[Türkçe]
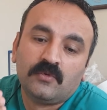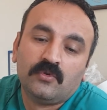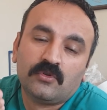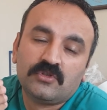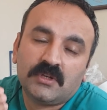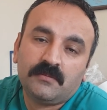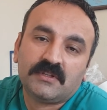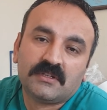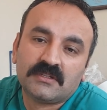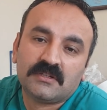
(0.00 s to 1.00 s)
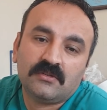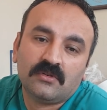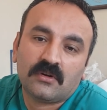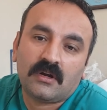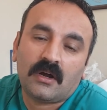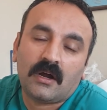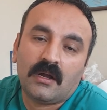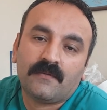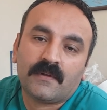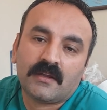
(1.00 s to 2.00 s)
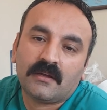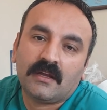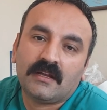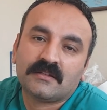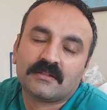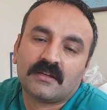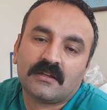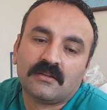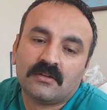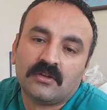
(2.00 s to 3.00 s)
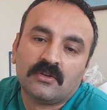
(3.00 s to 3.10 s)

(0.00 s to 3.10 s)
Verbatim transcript: yonca bitkisi yok hayvana ekstradan